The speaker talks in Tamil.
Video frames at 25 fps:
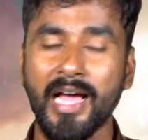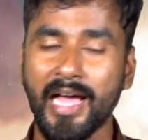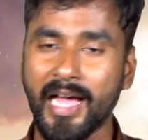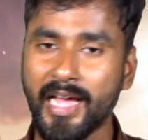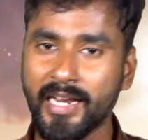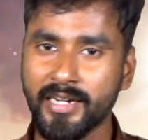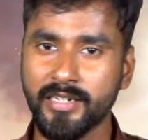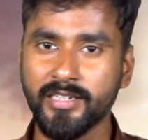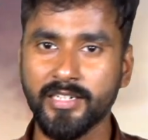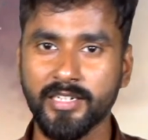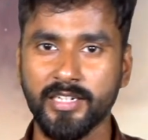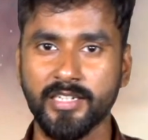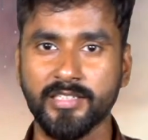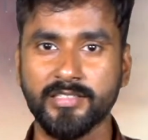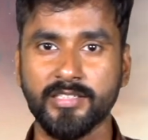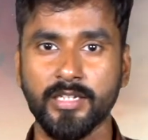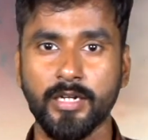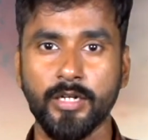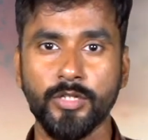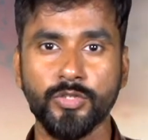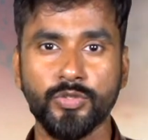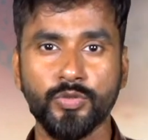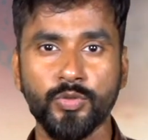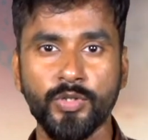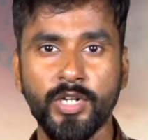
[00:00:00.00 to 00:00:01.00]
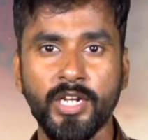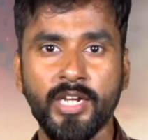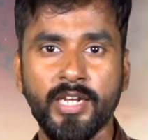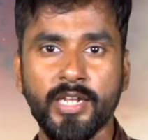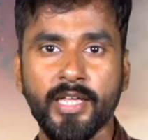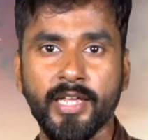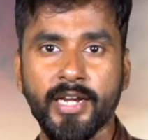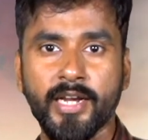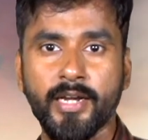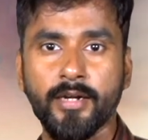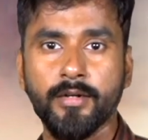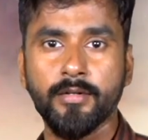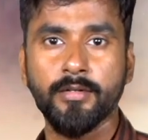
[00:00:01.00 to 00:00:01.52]
ஆண்ட்ரி ரசல் சுனில்
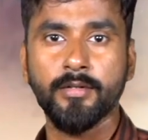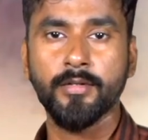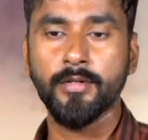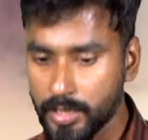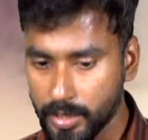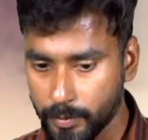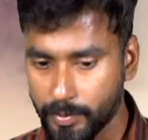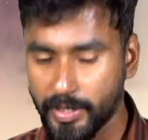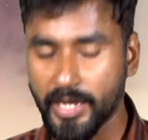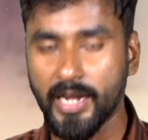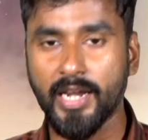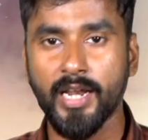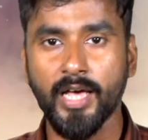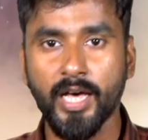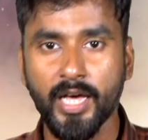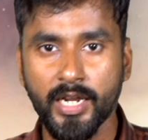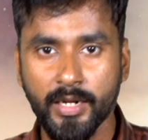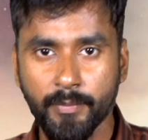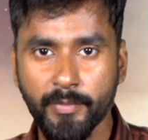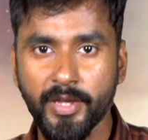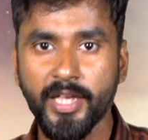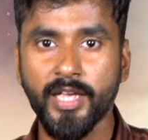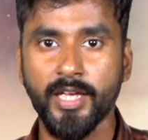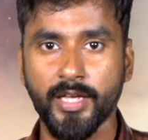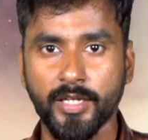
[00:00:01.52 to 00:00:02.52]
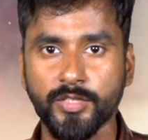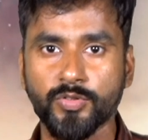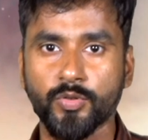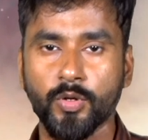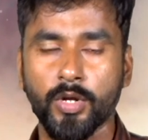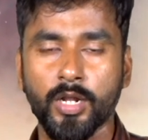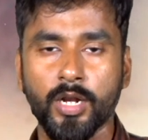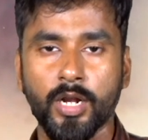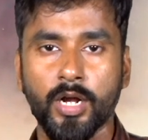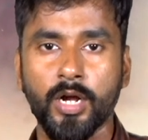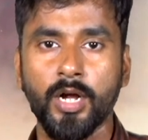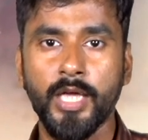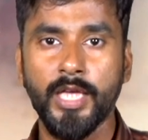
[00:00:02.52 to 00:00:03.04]
நரேன் இப்படி எல்லாருமே
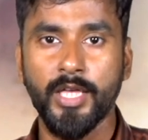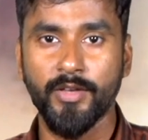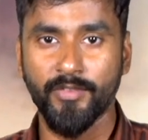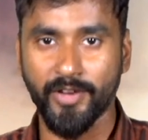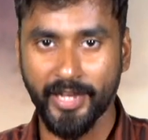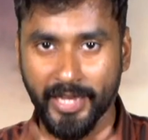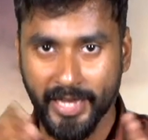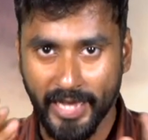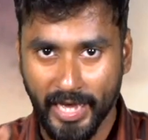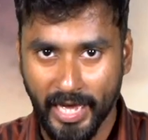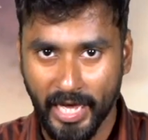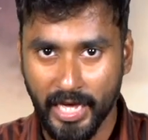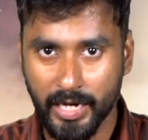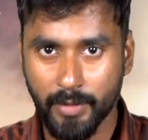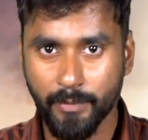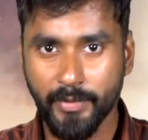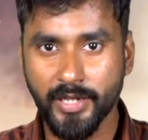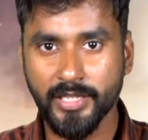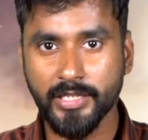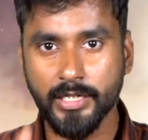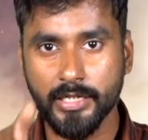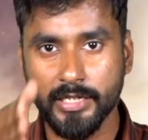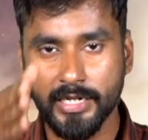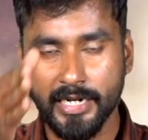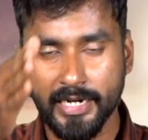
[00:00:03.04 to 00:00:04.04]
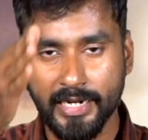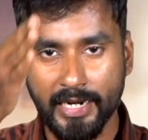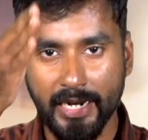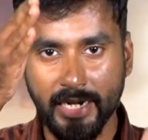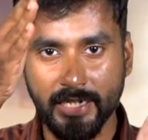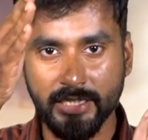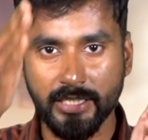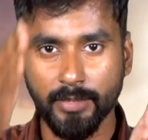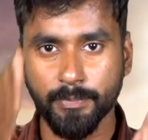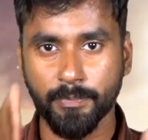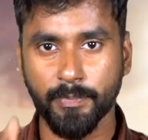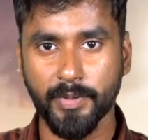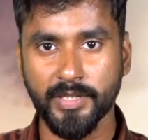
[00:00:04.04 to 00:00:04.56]
சொல்லலாம் இவங்க யாருமே இந்த
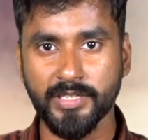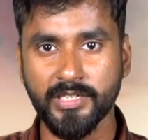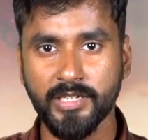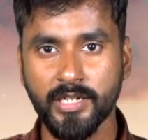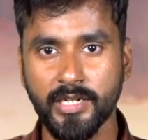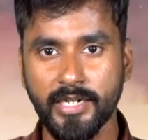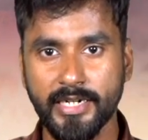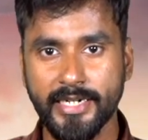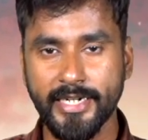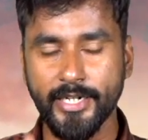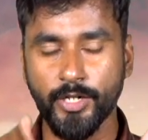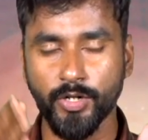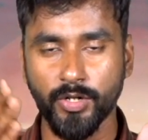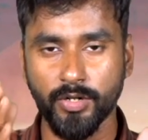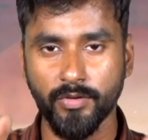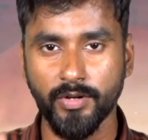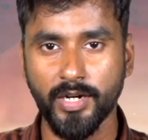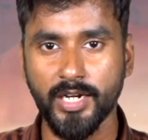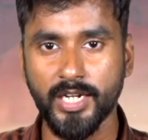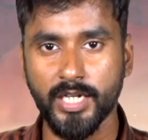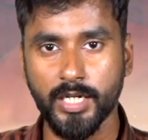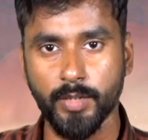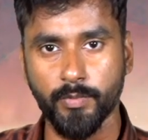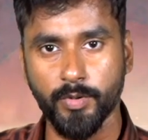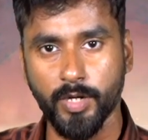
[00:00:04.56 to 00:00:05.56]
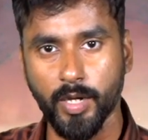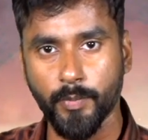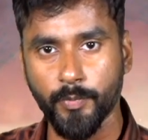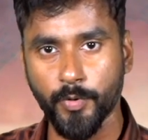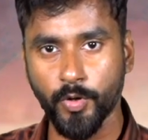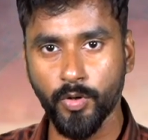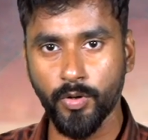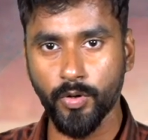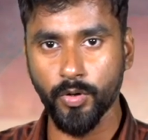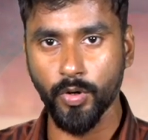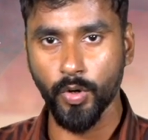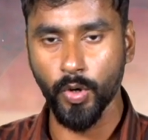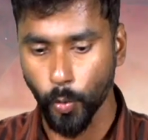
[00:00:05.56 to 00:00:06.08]
ரெண்டாயிரத்தி பதினாறு டி டுவெண்ட்டி வேர்ல்டு கப்புக்கு
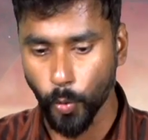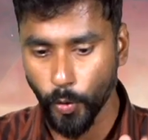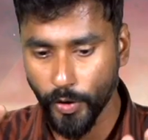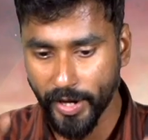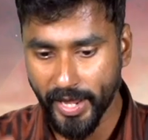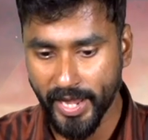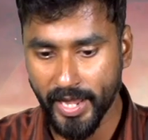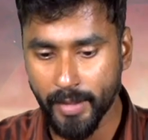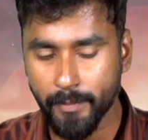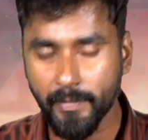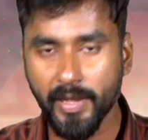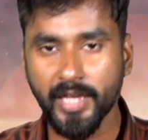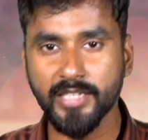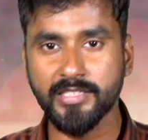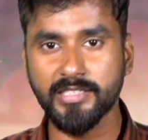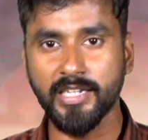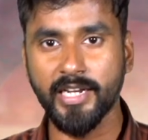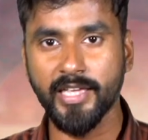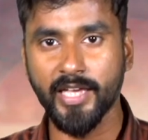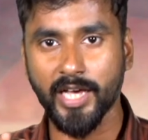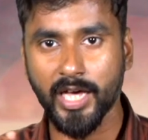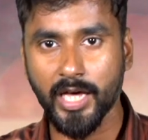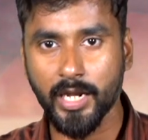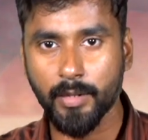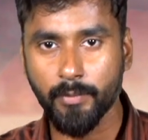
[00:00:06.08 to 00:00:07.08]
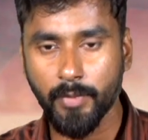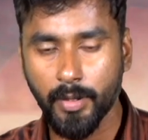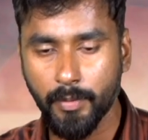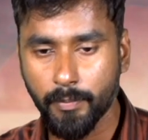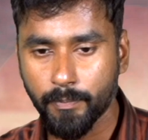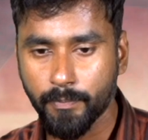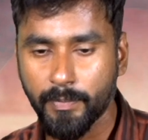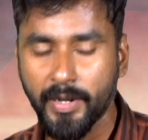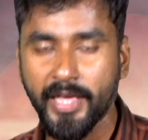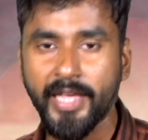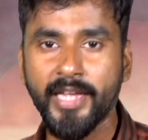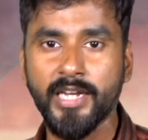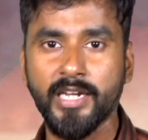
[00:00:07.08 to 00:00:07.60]
அப்புறம் ஒரே மேட்ச்சில் யாருமே
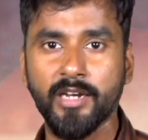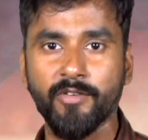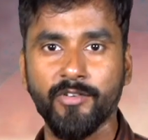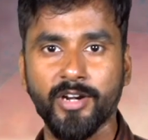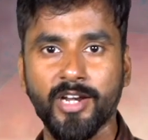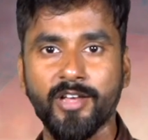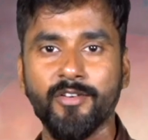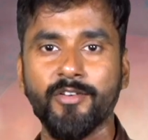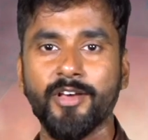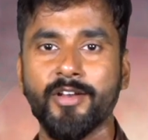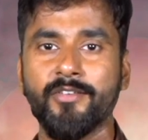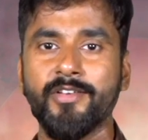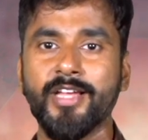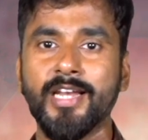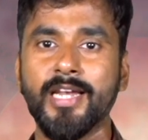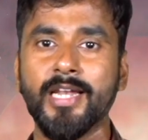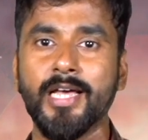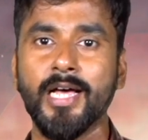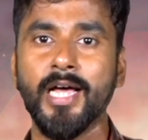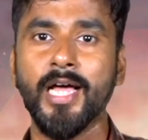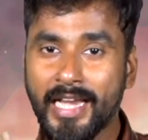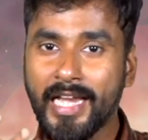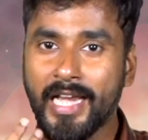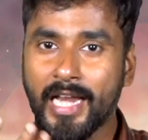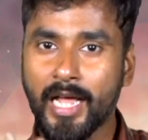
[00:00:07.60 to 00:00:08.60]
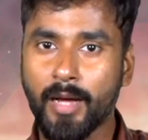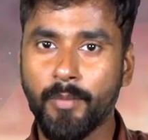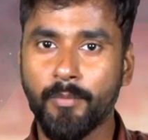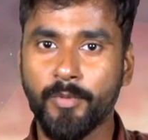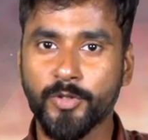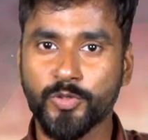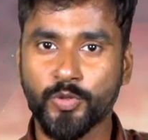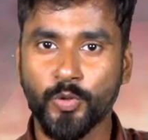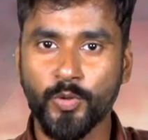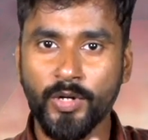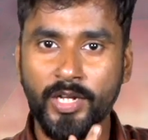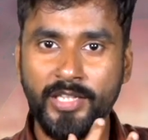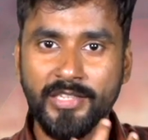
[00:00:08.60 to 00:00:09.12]
பிளேயிங் லெவனில் வரவே இல்லை நாம்
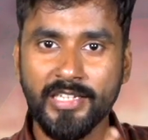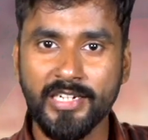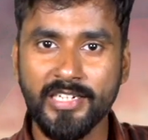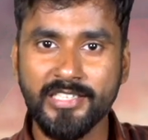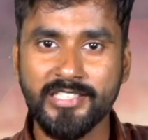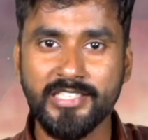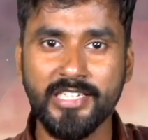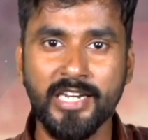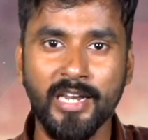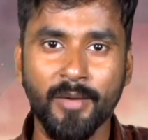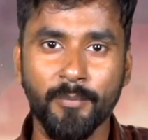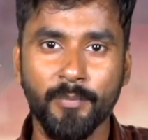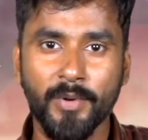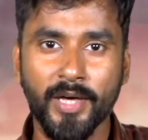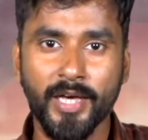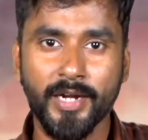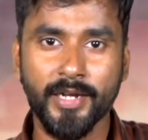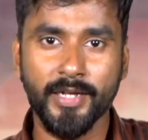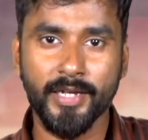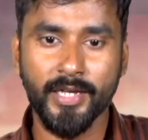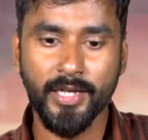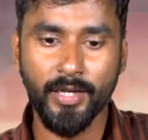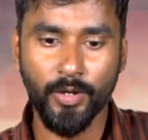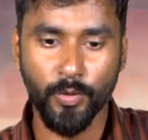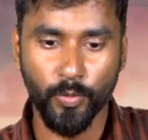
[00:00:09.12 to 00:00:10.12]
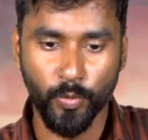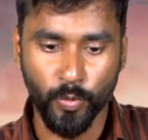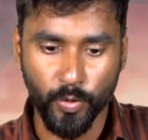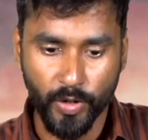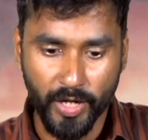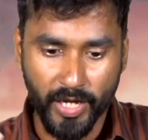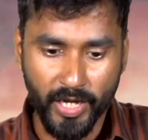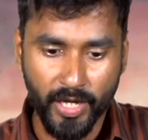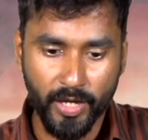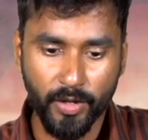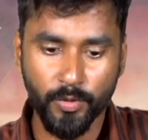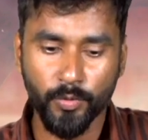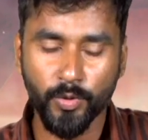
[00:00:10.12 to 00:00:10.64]
சொன்ன அந்த லிஸ்ட்லாம் பாருங்கள்
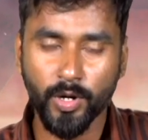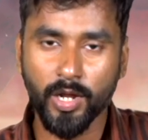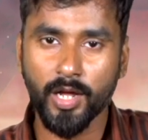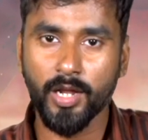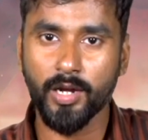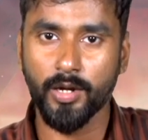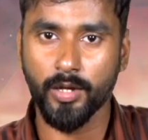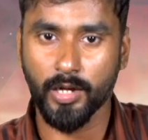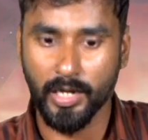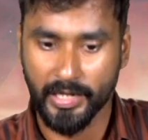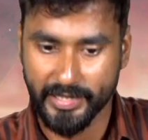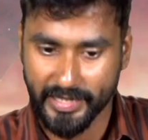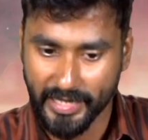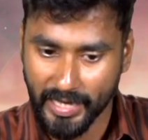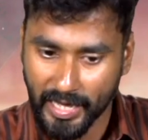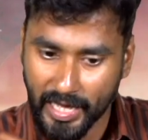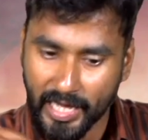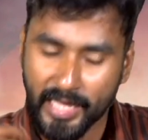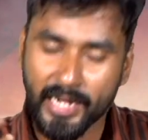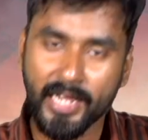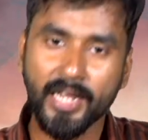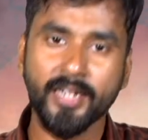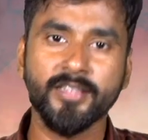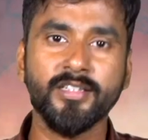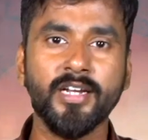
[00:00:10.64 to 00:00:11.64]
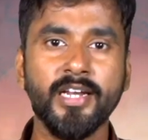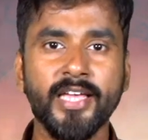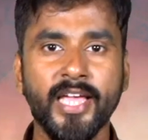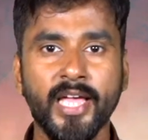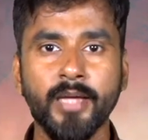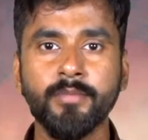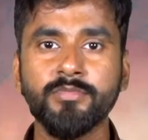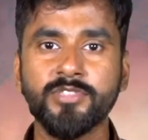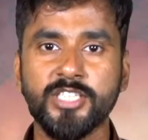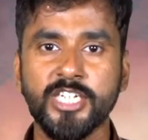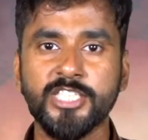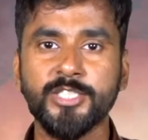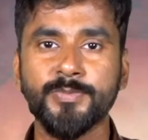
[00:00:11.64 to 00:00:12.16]
ஒரே ஒரு ஆள் யாராக இருந்தாலும்
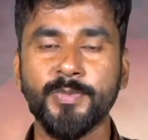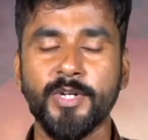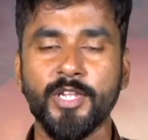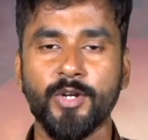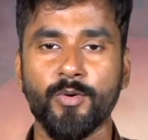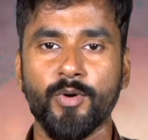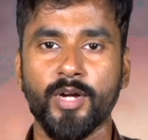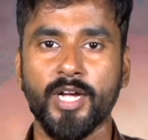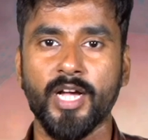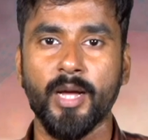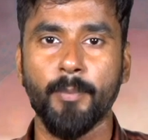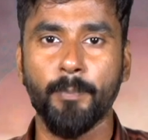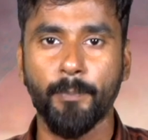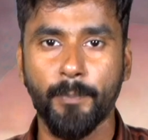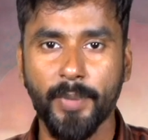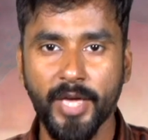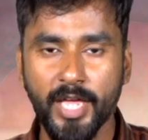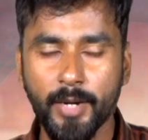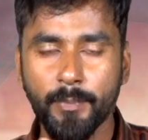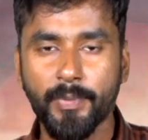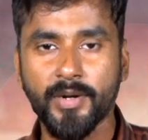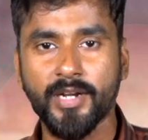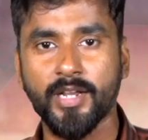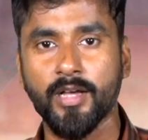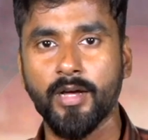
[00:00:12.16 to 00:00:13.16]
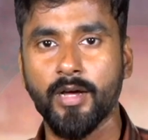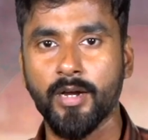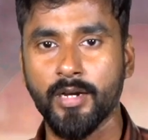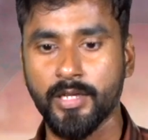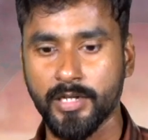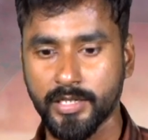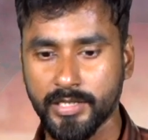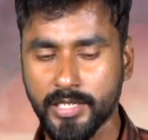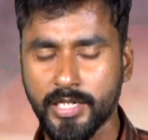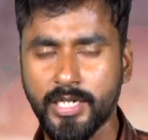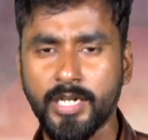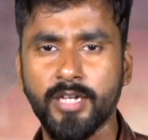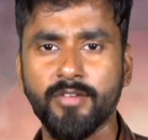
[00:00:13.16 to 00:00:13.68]
கேம் சேஞ்ச் பண்ணிடுவாங்க அப்பேற்பட்ட
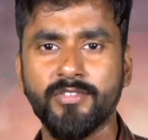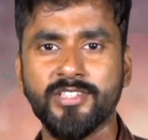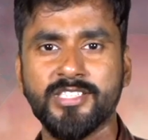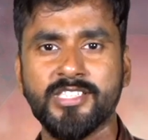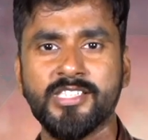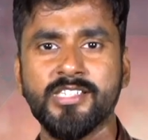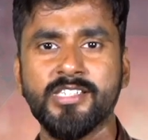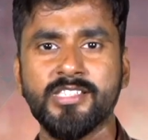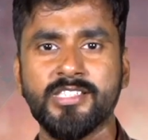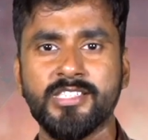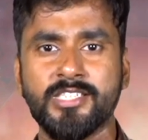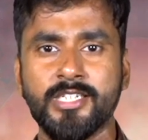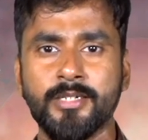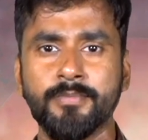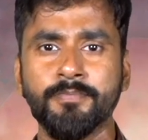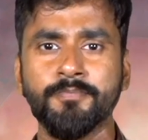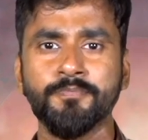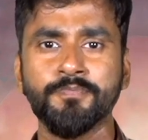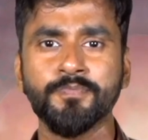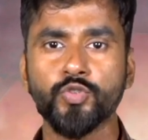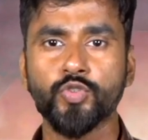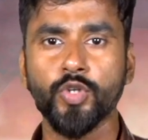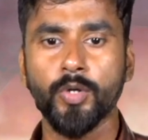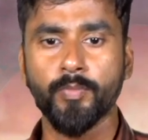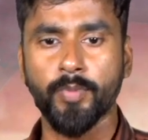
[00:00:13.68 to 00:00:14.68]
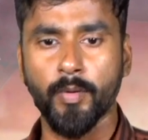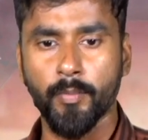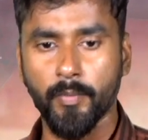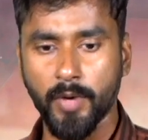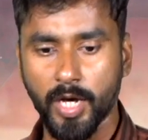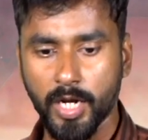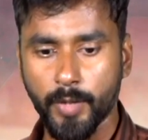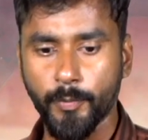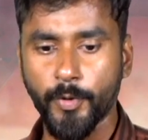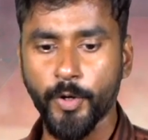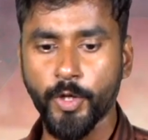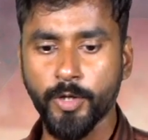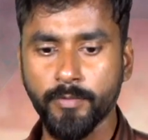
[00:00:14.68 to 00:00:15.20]
ஆளுங்க தான் வெஸ்ட் இண்டீஸ் டீம் ஸோ இப்போ
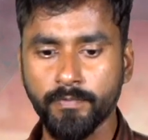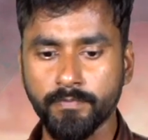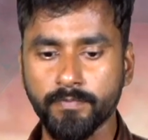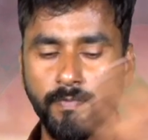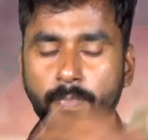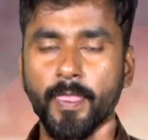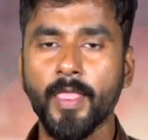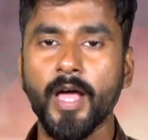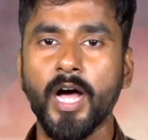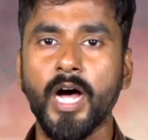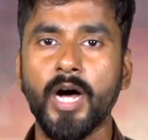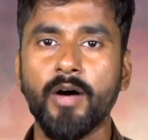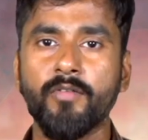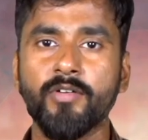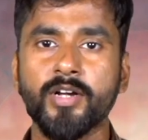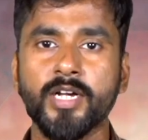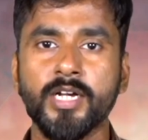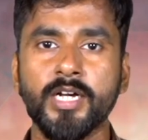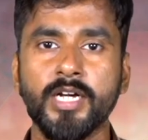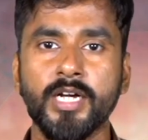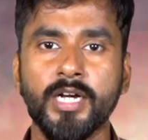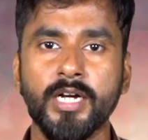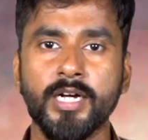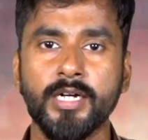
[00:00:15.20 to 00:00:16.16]
மறுபடியும் அவங்க